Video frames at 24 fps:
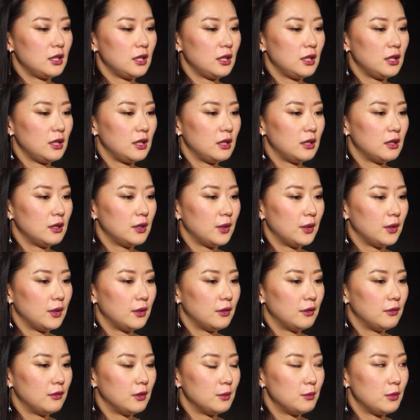ты
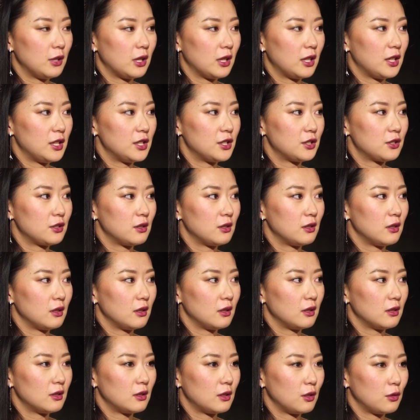выбираешь
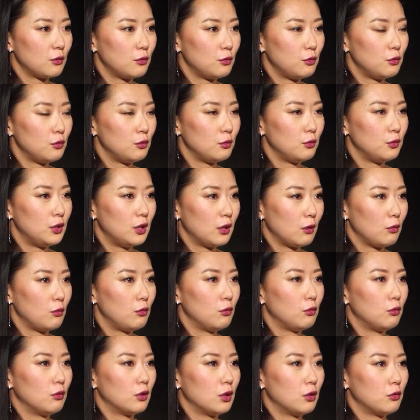такую
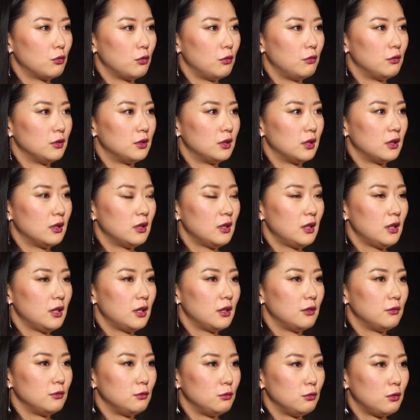дорогу какого-то
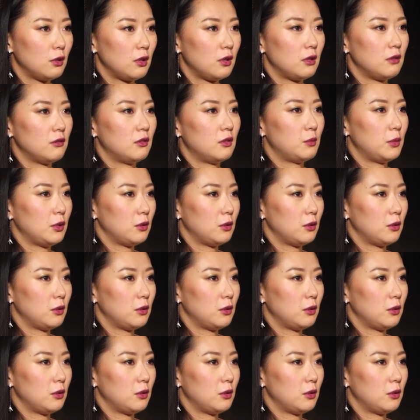внутреннего